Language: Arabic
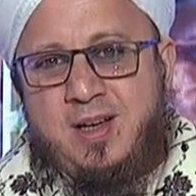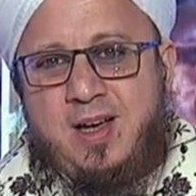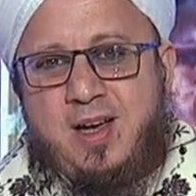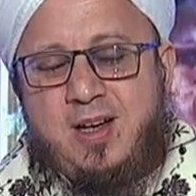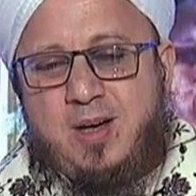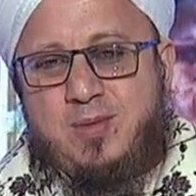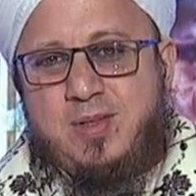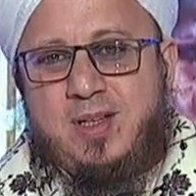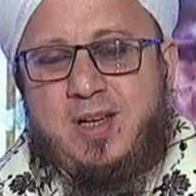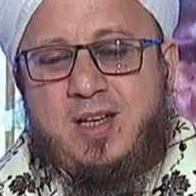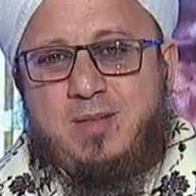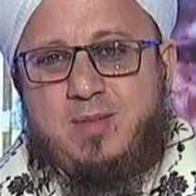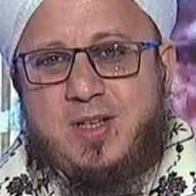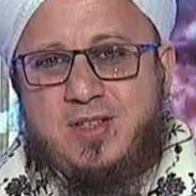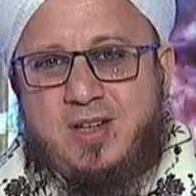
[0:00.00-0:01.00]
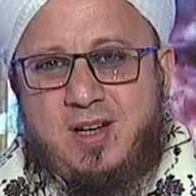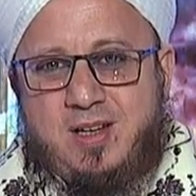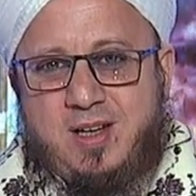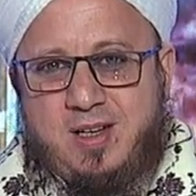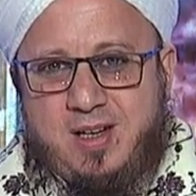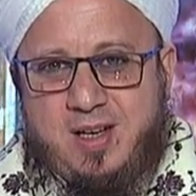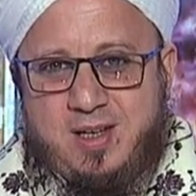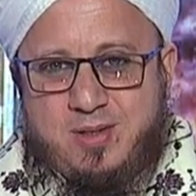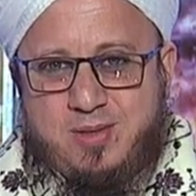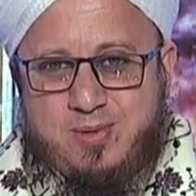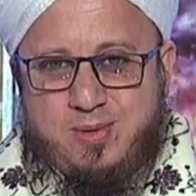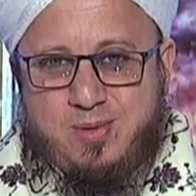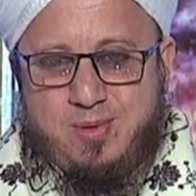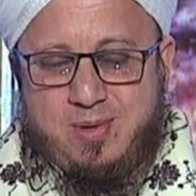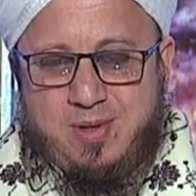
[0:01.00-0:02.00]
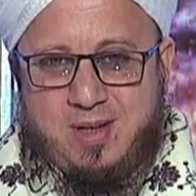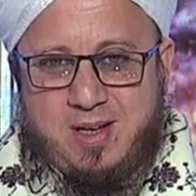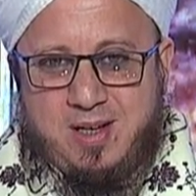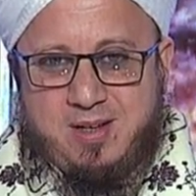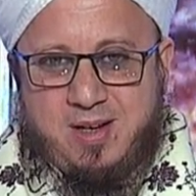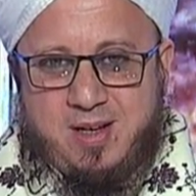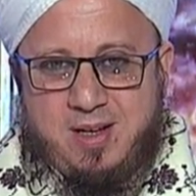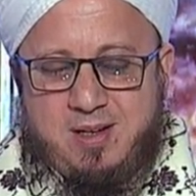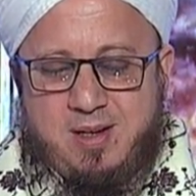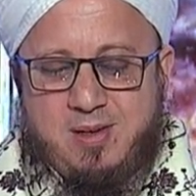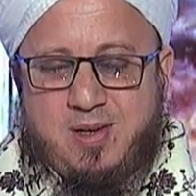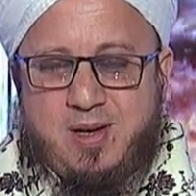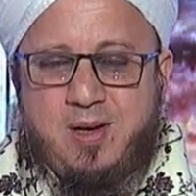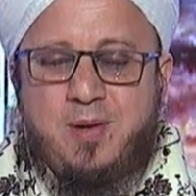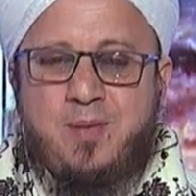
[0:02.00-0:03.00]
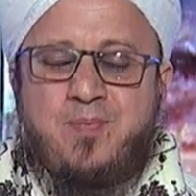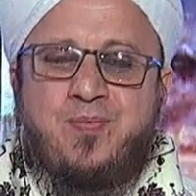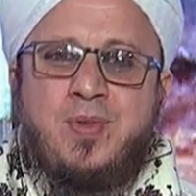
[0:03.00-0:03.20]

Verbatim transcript: الحمد لله ما شاء الله لا يسوق الخير إلا الله